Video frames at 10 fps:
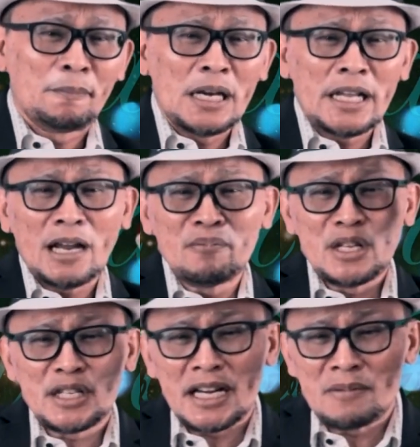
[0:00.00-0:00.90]
Pilihan
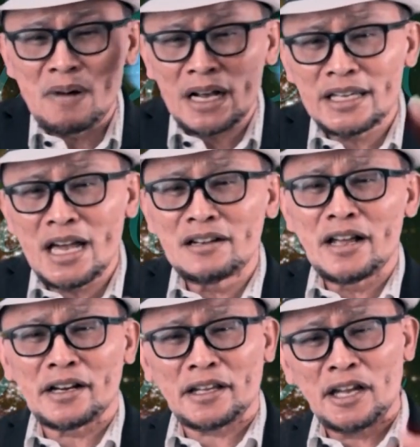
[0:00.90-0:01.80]
menjadi bagian
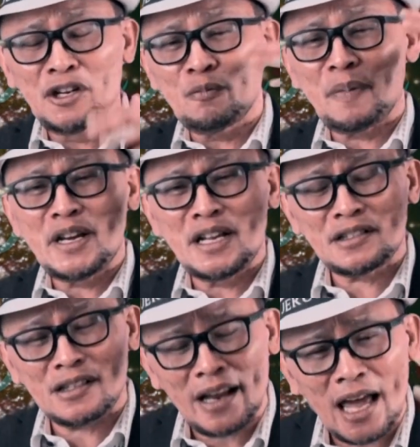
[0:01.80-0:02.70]
dari kehidupan
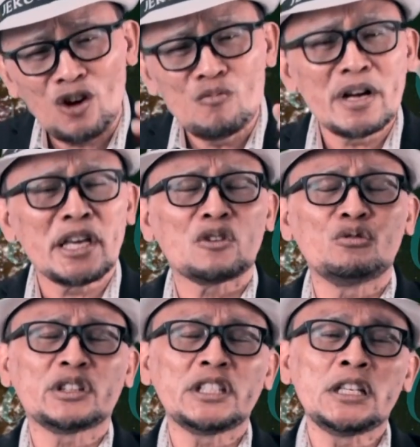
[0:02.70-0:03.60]
yang selalu
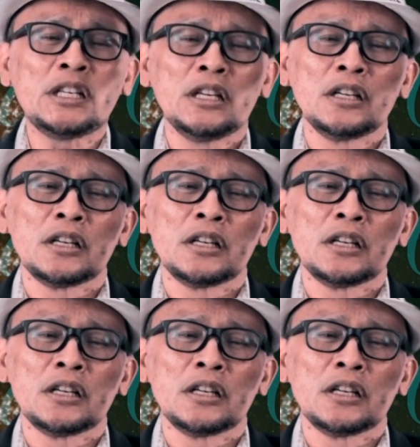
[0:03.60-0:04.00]
mengikuti